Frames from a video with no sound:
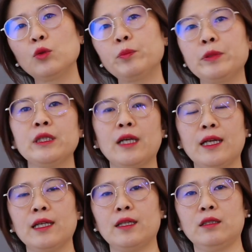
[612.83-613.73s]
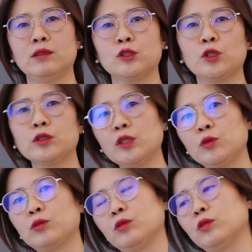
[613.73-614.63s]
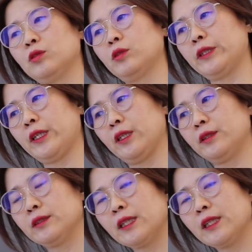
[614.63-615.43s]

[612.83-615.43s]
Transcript: 높이가 절대로 이렇게